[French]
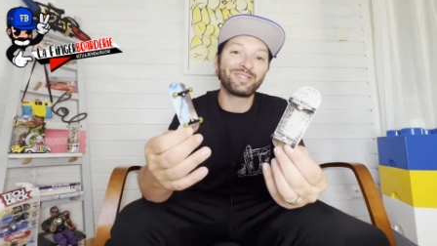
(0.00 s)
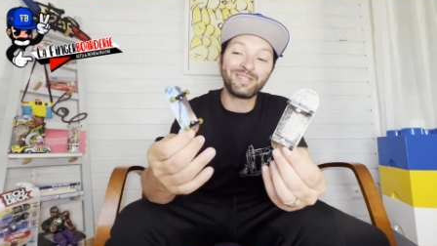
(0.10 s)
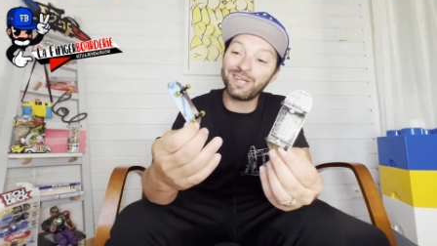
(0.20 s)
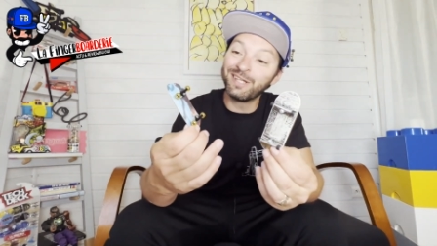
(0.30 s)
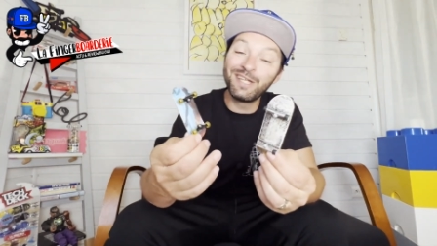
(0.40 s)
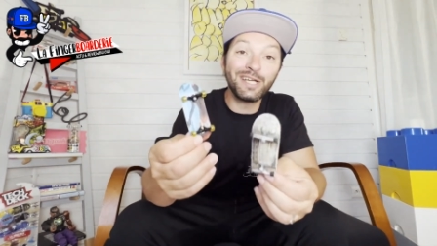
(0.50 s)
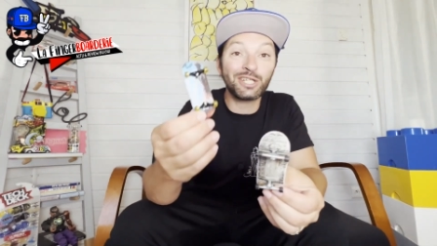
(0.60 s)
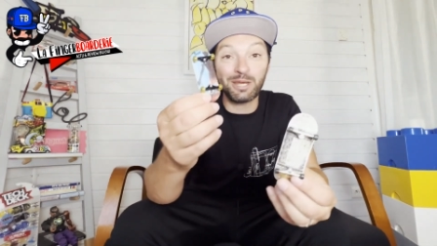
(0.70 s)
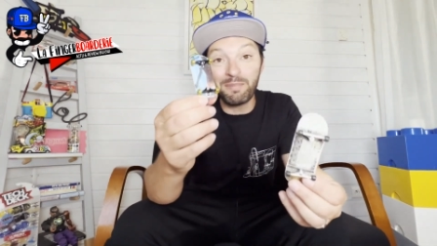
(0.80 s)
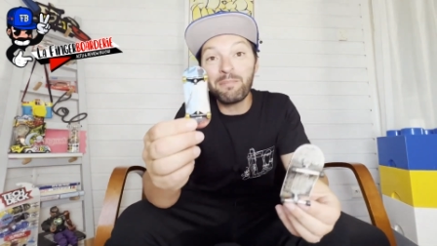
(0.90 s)
C'est ça le délire,
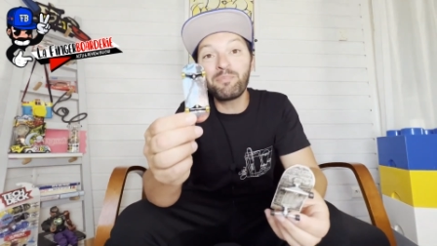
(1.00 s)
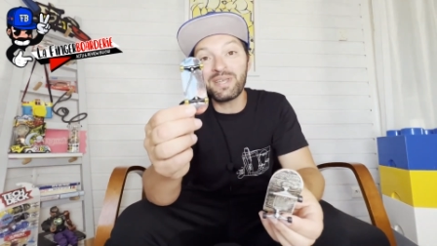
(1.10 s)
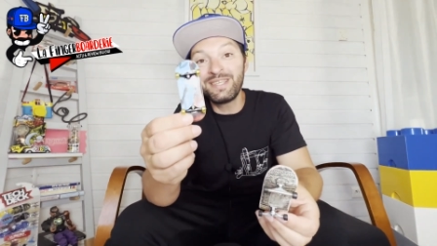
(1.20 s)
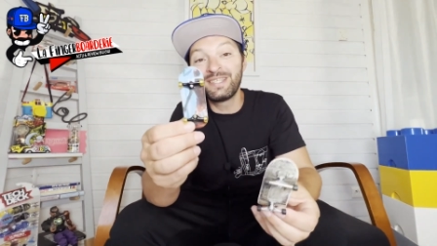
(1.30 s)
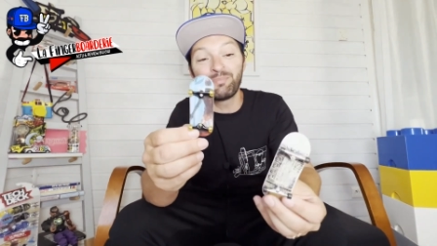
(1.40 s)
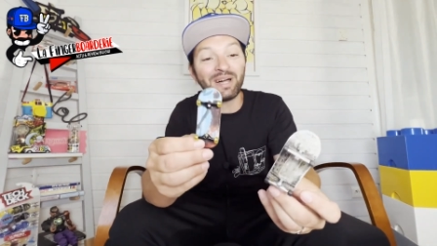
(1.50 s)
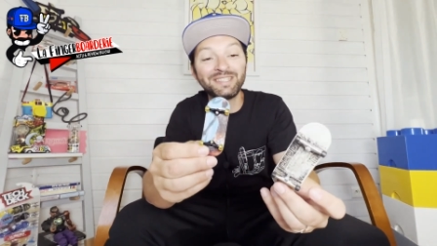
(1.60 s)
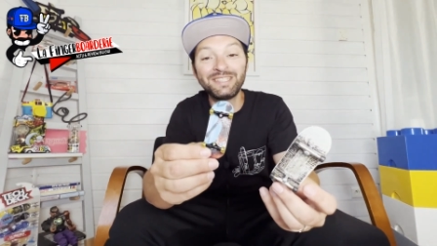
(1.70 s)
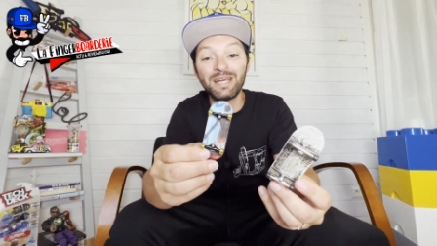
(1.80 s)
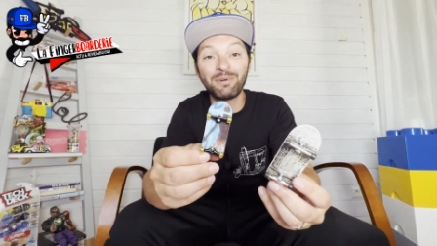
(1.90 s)
je sais même pas si c'est
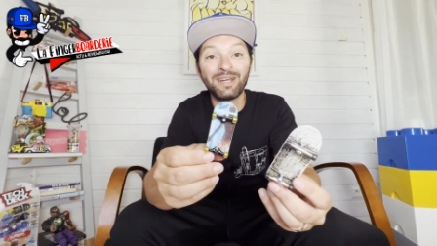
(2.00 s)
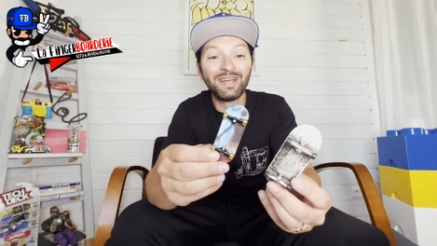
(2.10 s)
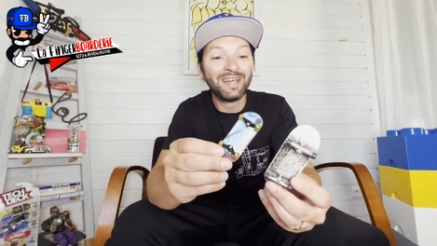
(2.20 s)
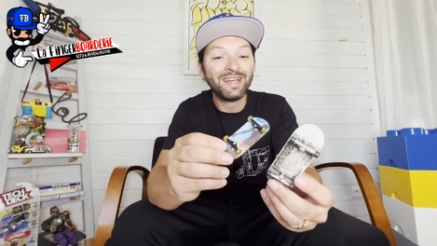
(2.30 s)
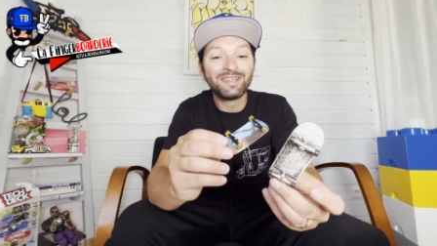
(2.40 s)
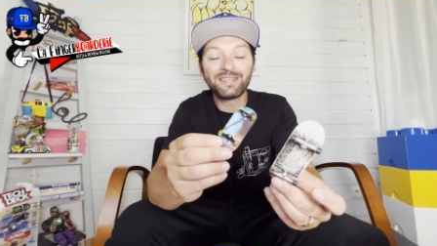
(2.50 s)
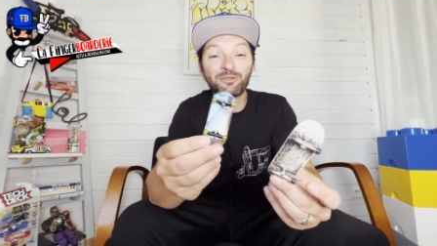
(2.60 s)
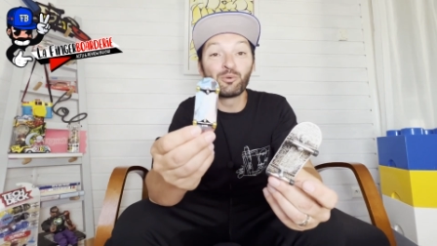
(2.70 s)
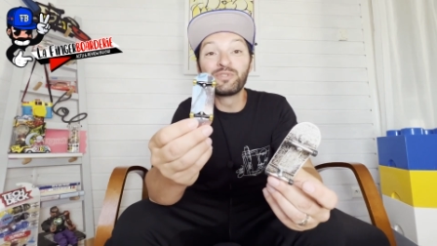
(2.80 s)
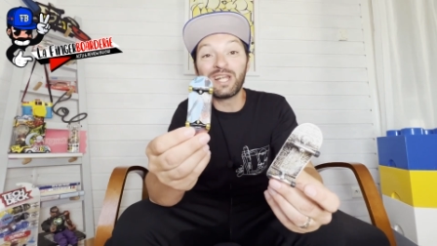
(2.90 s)
praticable. Ça
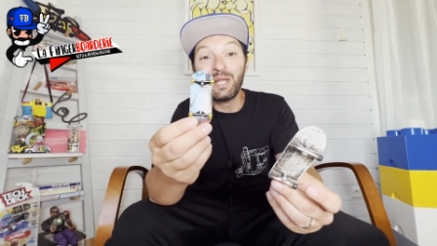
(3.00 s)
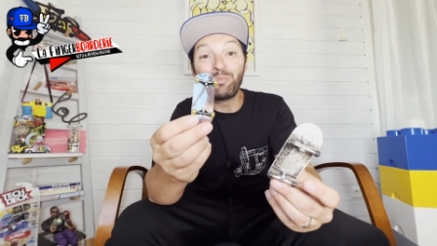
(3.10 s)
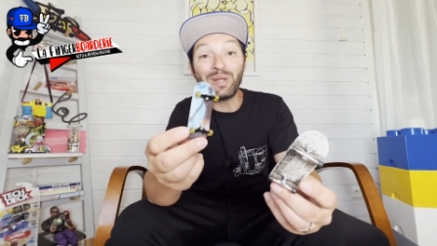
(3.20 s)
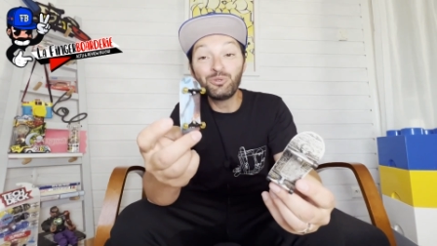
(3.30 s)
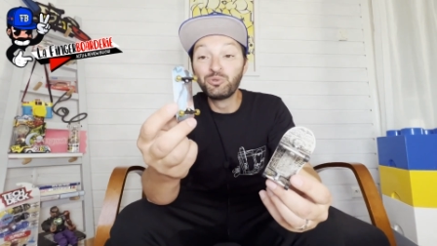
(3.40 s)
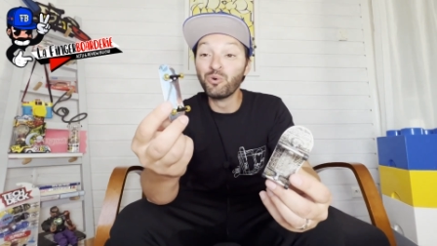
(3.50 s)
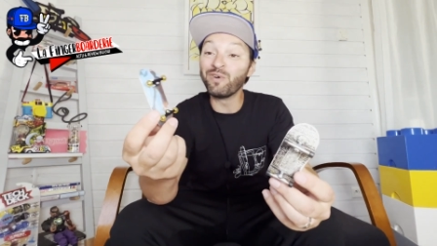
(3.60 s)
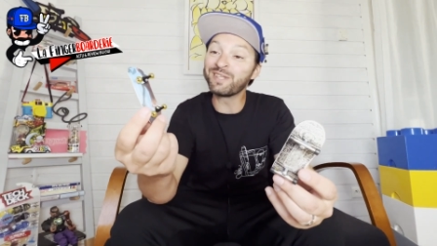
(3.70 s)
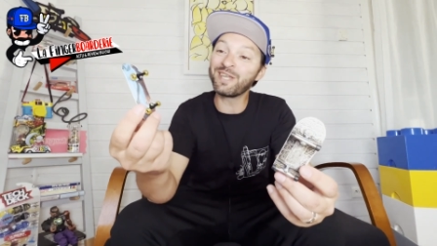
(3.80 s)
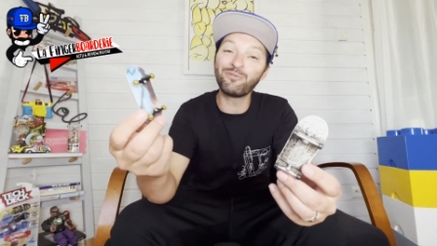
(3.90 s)
se trouve, ça ne l'est pas du tout, on
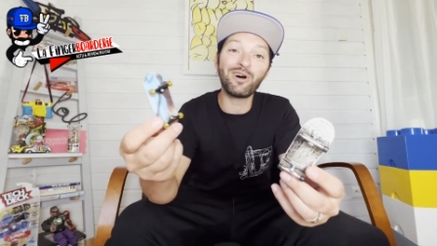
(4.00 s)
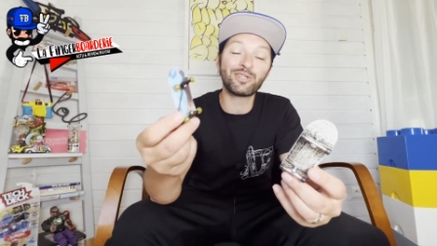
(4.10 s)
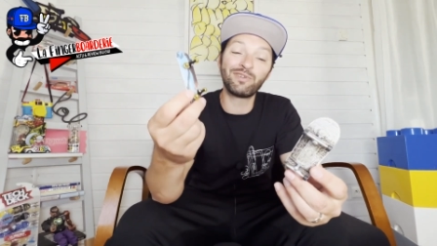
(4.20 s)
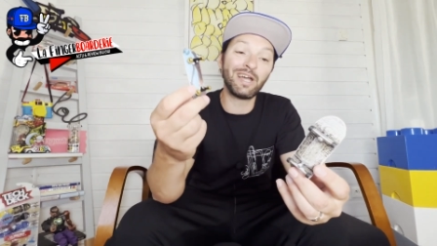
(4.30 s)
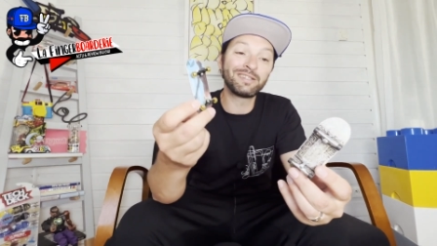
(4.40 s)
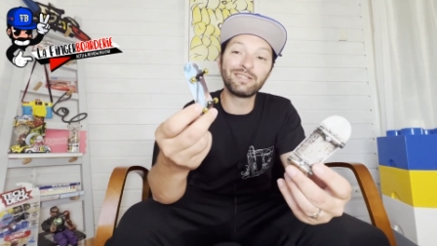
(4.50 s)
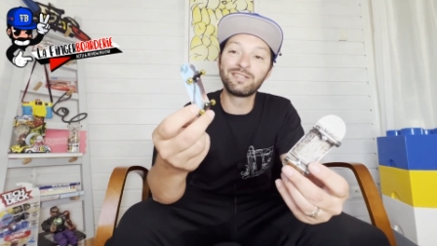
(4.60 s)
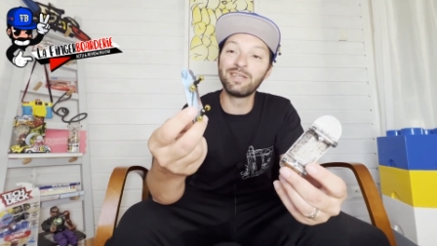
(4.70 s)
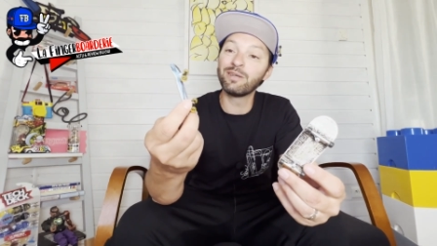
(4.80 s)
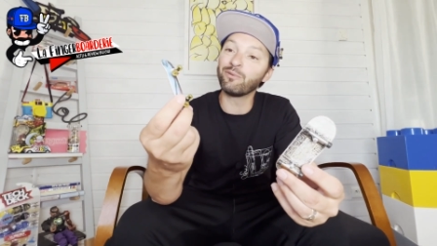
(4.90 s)
va le savoir, je vais la
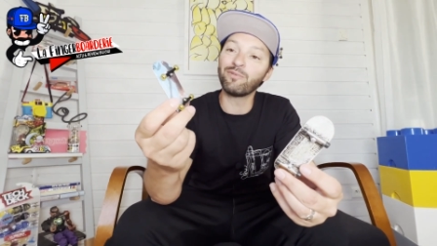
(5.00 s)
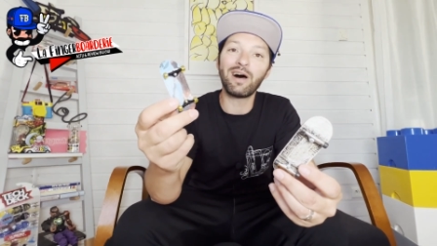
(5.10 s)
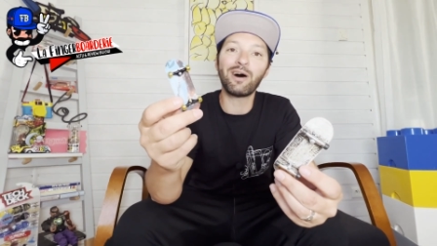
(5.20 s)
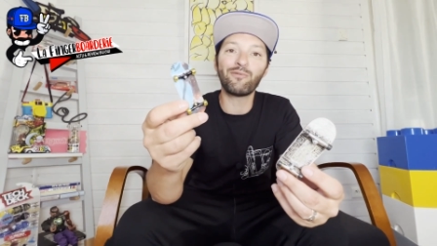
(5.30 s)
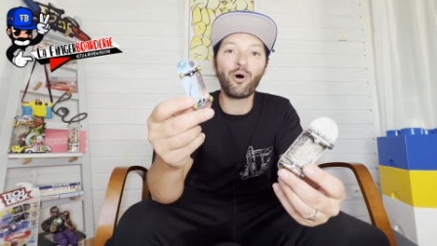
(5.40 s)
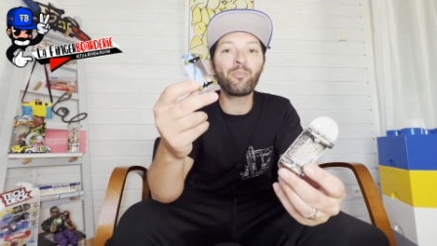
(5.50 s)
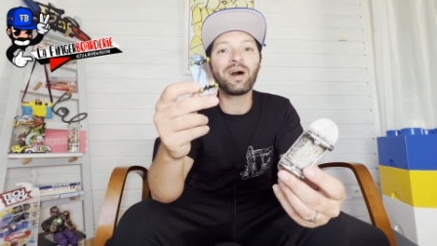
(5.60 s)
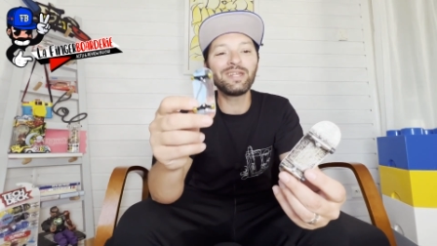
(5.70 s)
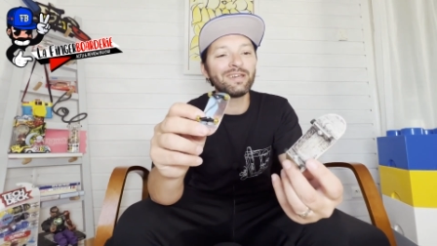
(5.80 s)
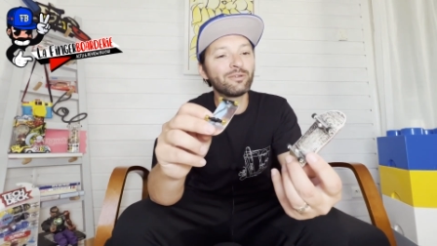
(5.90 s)
tester, on va, on va en
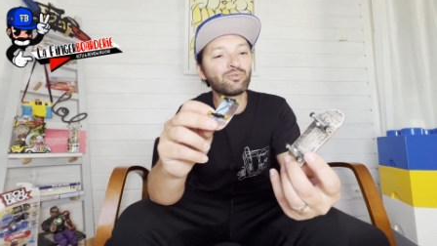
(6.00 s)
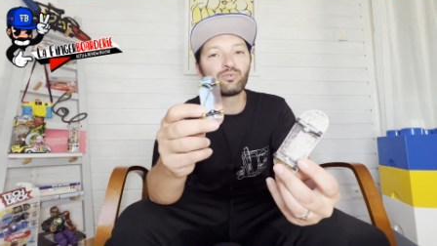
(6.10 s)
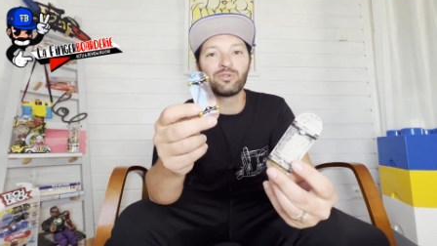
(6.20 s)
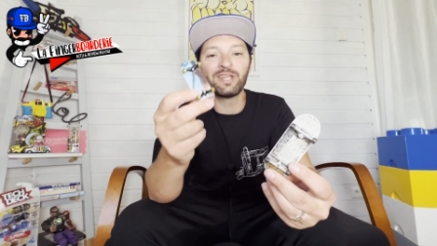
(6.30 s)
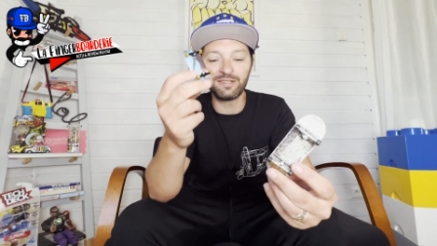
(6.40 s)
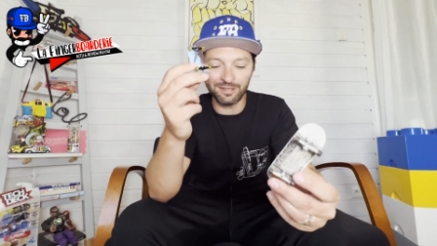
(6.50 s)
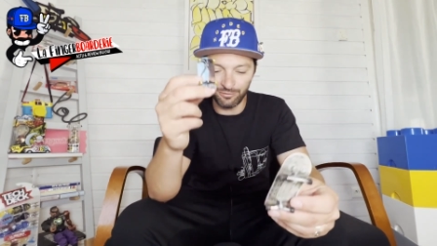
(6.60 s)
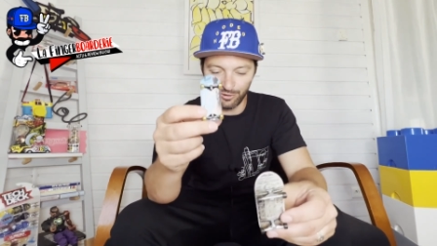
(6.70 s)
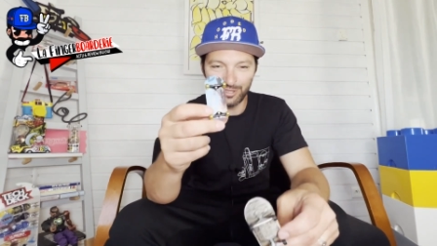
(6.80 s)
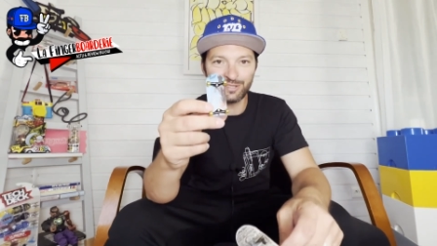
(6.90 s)
reparler, hein, toute honnêteté,
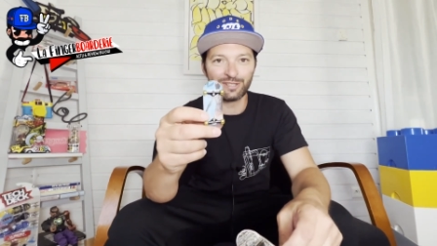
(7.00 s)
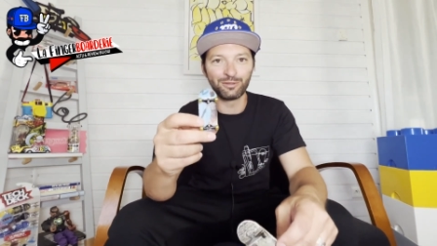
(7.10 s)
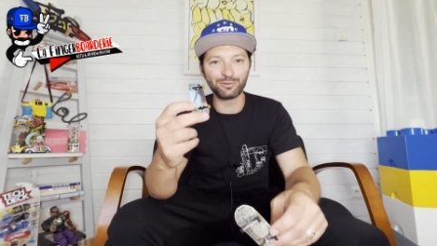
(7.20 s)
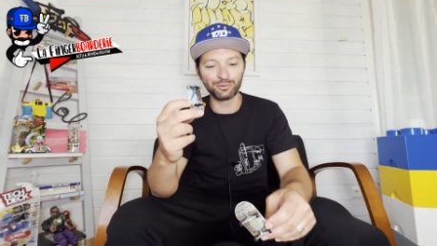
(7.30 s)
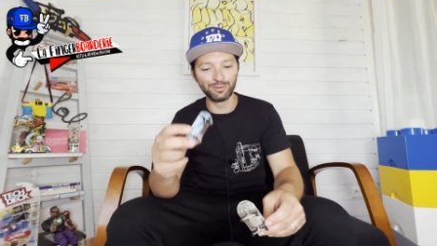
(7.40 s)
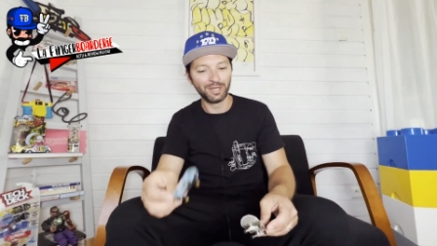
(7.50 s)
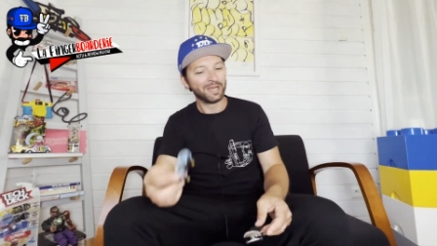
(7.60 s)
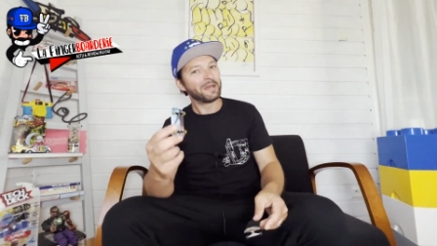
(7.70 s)
vous connaissez le que tru.